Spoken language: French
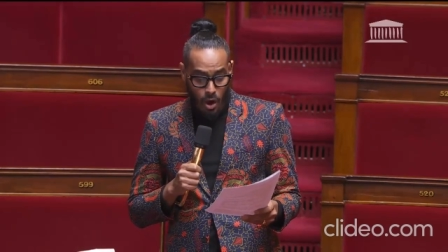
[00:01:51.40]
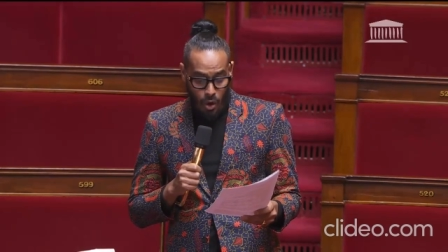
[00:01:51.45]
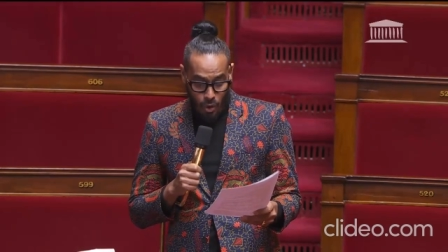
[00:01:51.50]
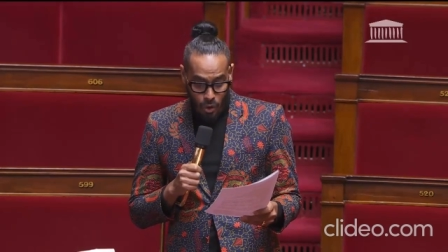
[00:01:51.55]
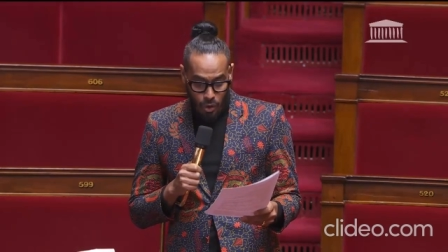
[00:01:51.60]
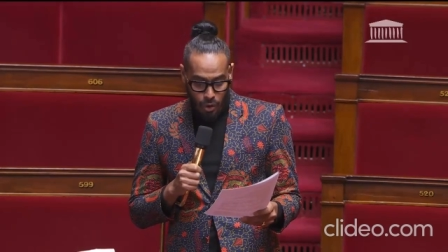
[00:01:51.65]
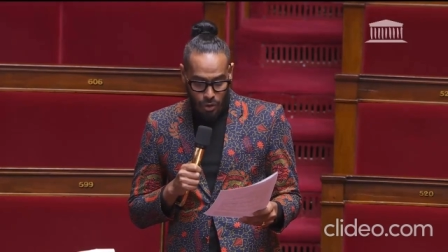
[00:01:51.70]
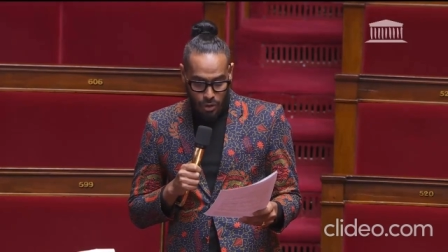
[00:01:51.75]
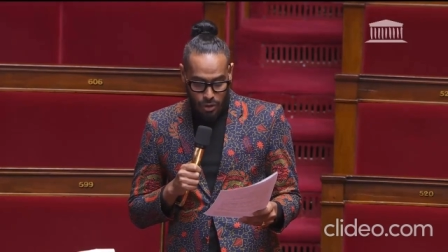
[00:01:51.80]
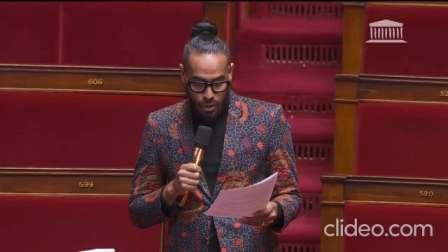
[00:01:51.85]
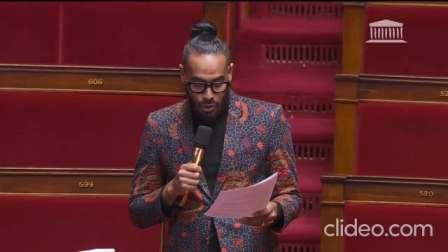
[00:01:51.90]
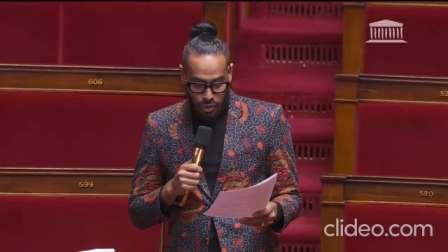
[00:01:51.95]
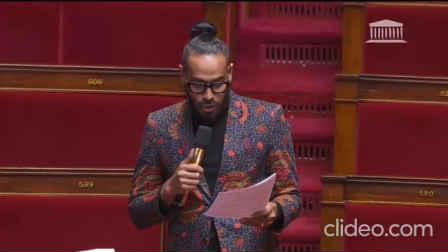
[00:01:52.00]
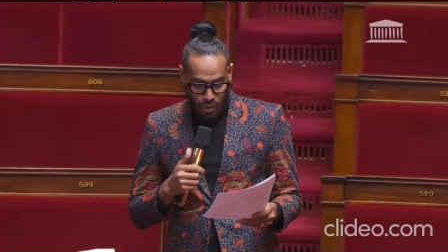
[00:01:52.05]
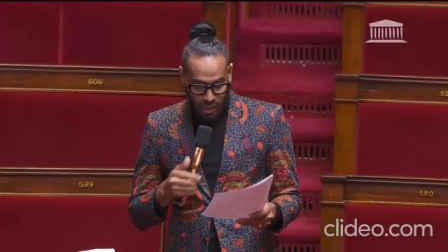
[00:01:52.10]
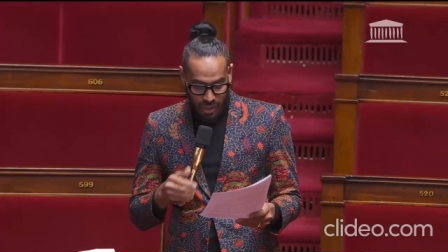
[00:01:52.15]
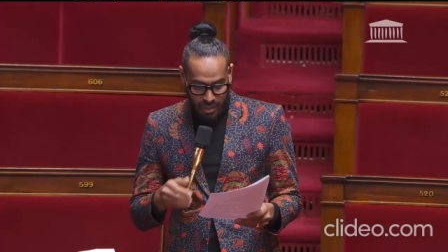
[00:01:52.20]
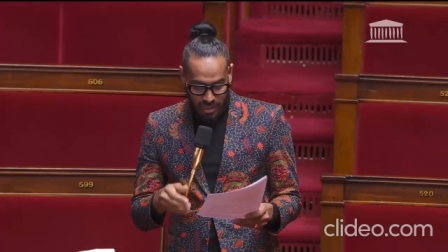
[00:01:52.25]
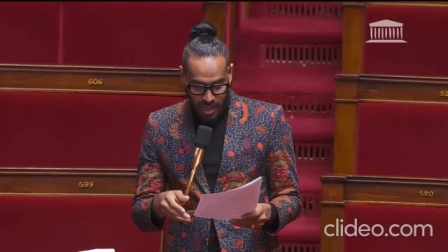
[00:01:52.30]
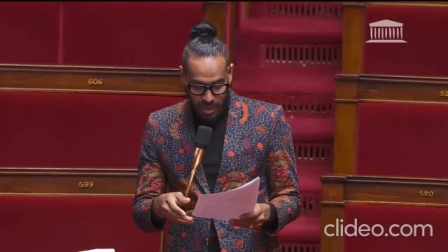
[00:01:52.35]
aux
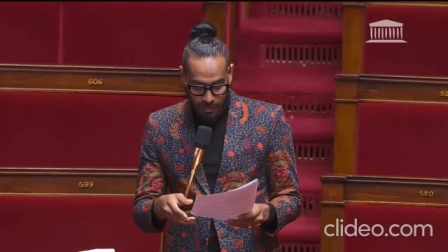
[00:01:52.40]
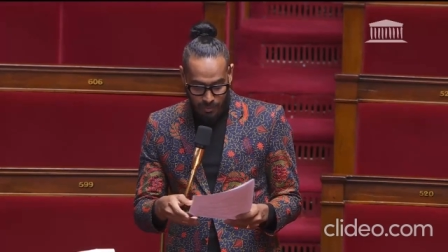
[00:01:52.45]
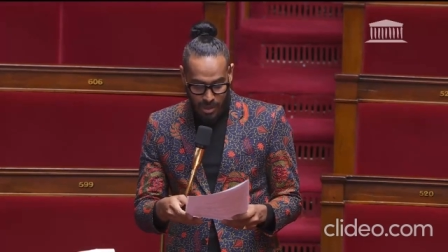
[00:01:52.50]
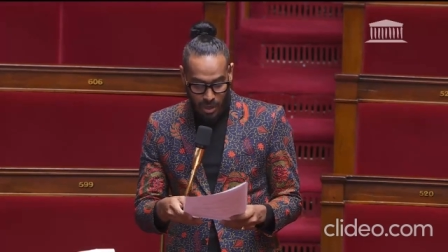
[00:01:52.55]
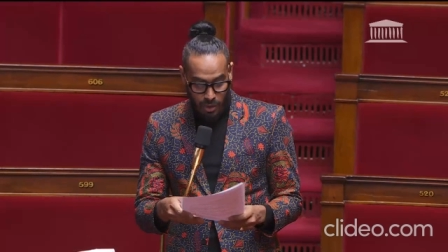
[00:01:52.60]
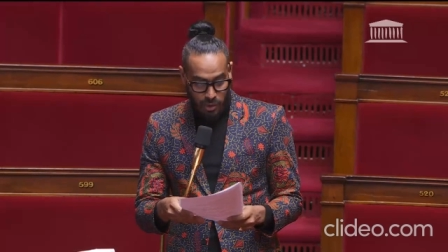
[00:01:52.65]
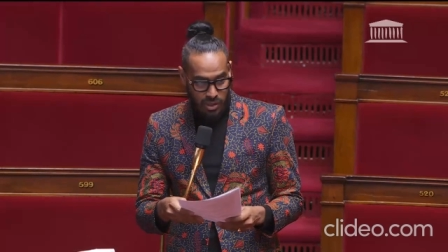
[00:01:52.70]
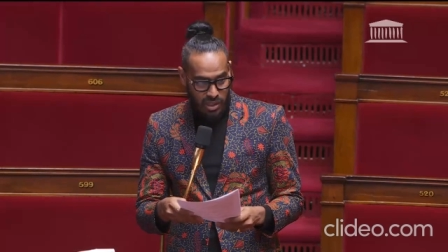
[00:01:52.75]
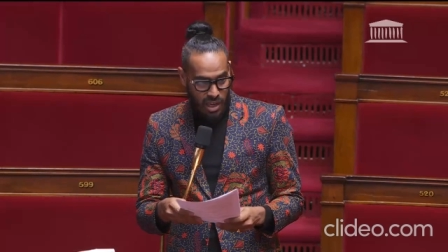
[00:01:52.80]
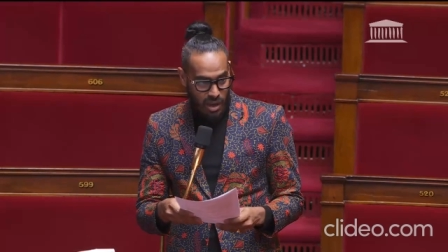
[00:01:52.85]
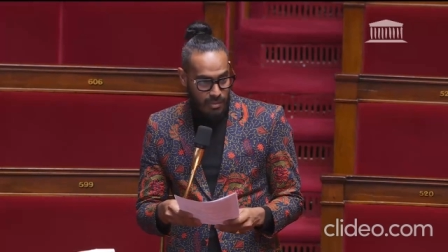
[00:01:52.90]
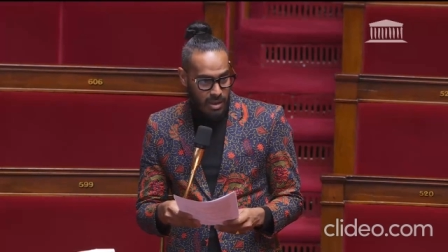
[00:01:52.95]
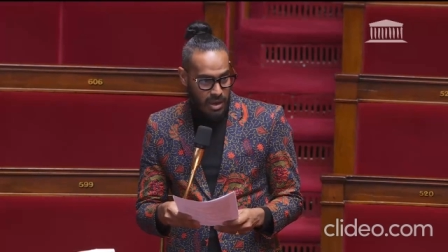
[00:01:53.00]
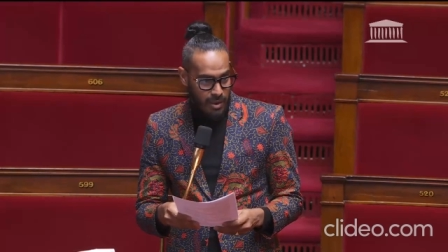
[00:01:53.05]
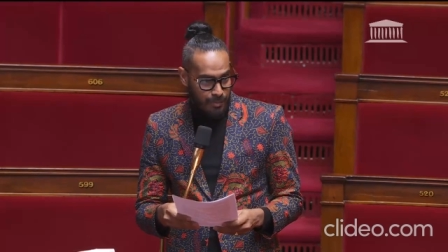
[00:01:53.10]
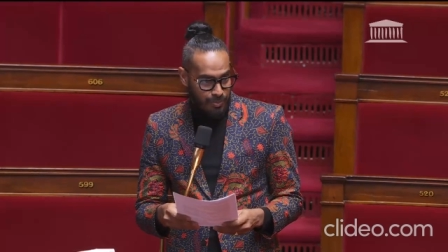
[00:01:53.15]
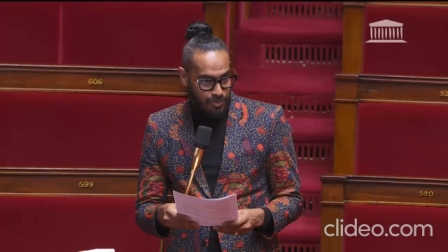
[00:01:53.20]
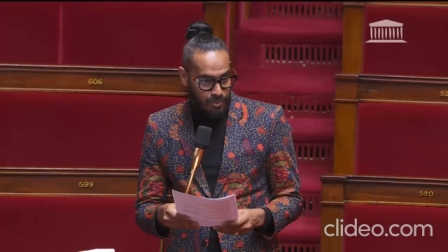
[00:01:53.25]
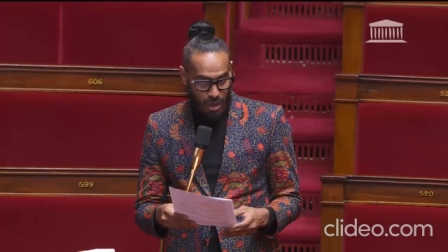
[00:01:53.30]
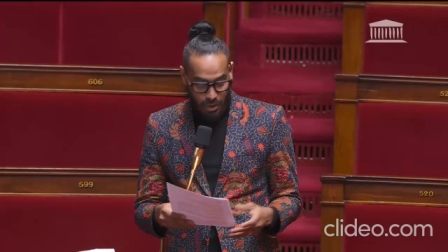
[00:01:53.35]
autorités burkinabées.
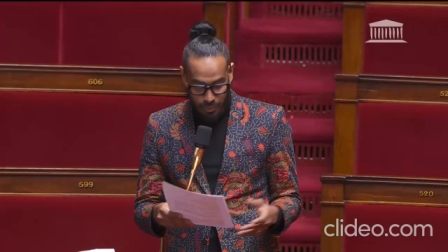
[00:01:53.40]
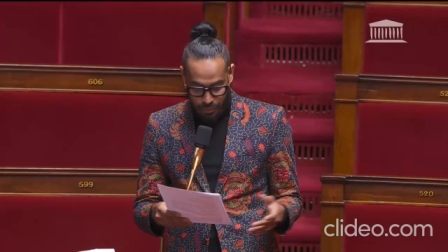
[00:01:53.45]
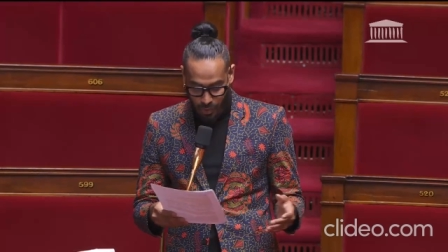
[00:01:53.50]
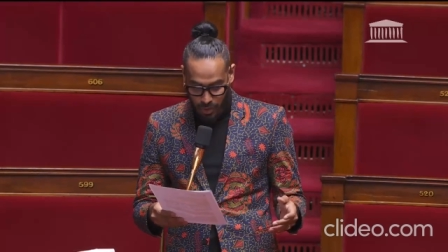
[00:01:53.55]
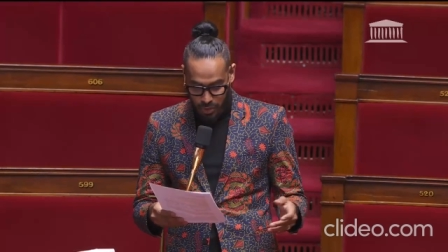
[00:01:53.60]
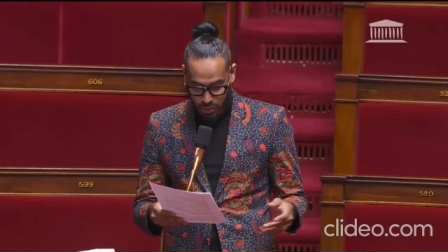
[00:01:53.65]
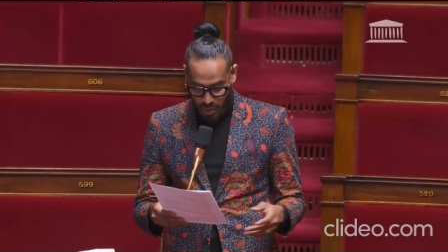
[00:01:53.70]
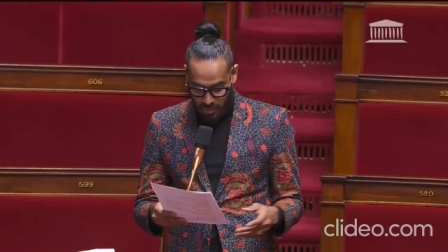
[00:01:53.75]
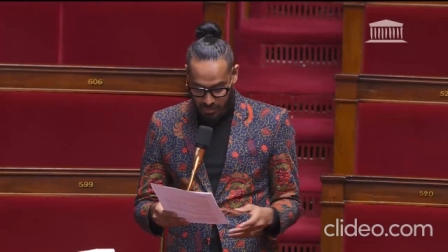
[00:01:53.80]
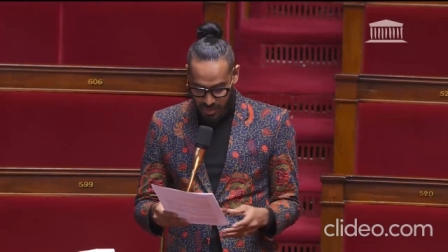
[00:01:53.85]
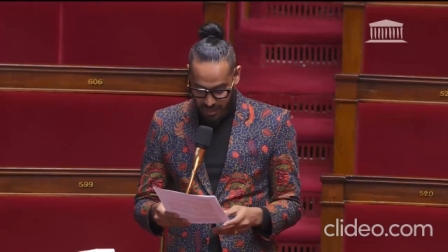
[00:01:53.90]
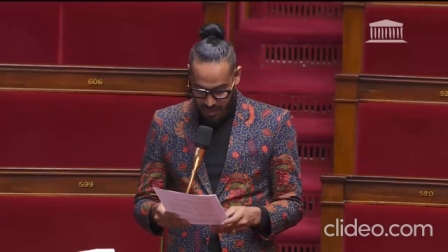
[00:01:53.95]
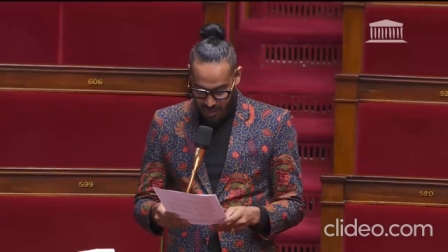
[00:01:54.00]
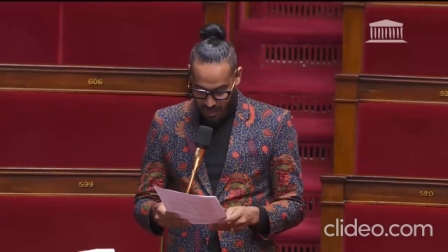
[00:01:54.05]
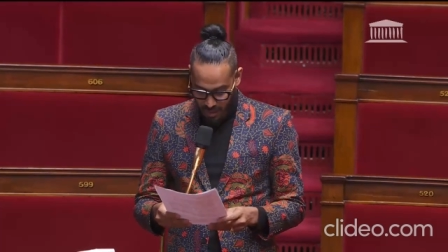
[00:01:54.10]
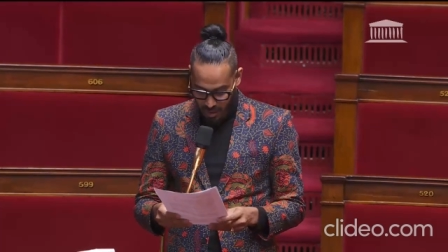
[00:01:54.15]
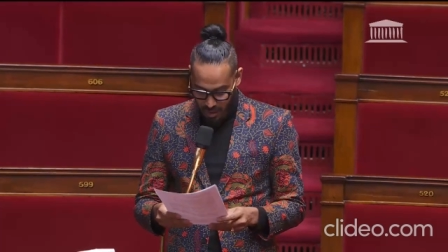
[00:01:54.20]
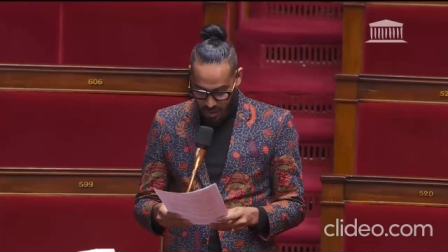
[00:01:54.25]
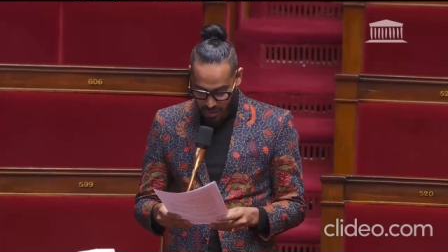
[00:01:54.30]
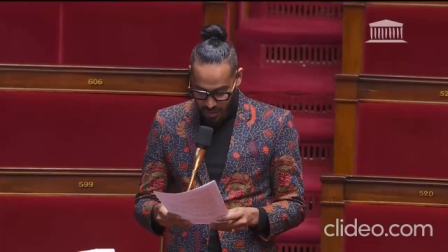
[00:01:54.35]
François
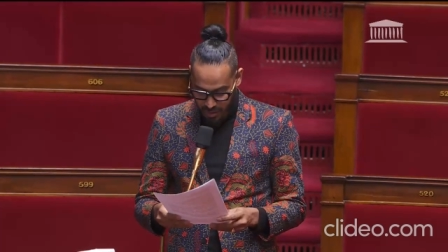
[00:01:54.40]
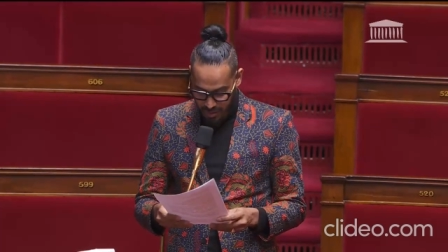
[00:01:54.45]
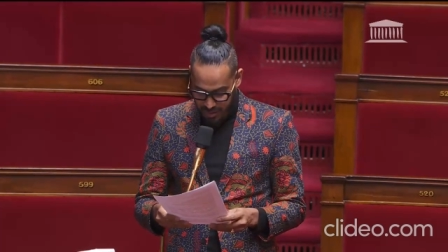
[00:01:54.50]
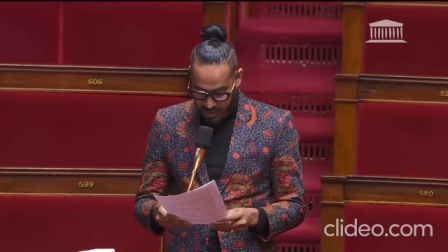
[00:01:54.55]
Mitterrand euh,